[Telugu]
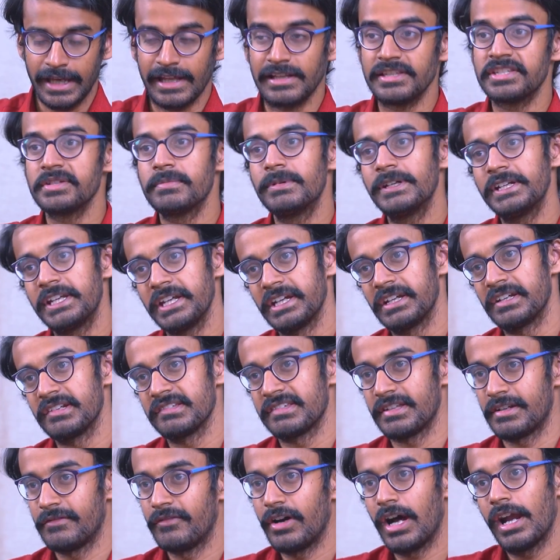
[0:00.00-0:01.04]
ఎలిజిబిలిటీ ఏంటి
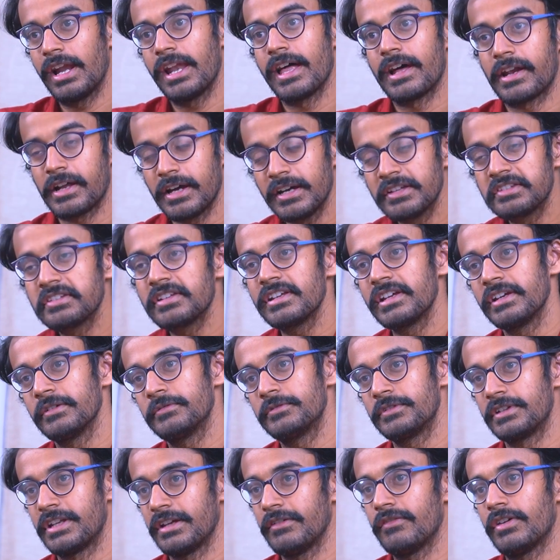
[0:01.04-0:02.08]
సార్ వాళ్ళ అర్హతలు
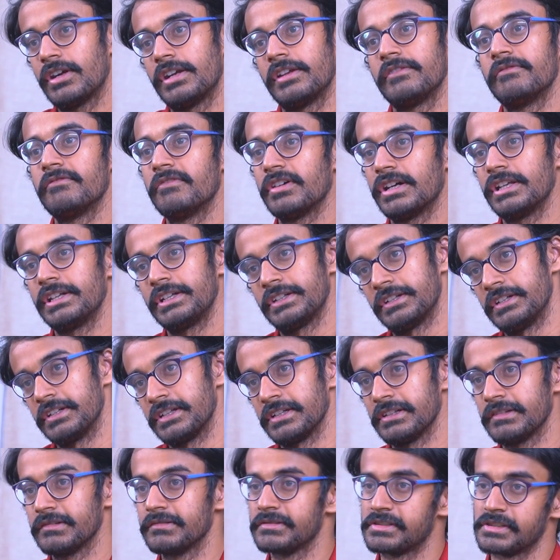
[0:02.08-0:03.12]
ఏముంటాయి వాళ్ళు ఇవ్వాలి
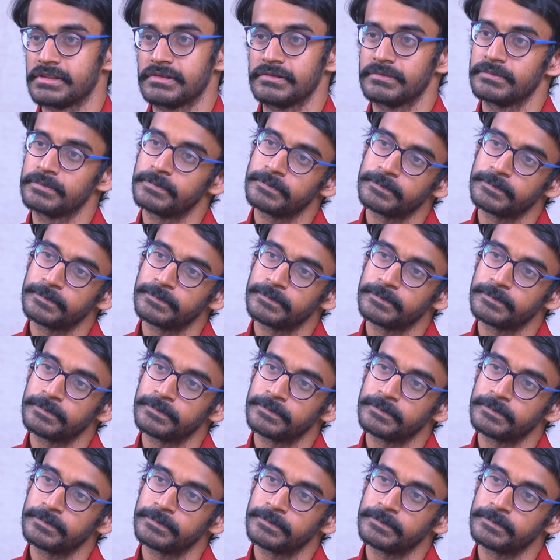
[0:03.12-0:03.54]
అంటే సార్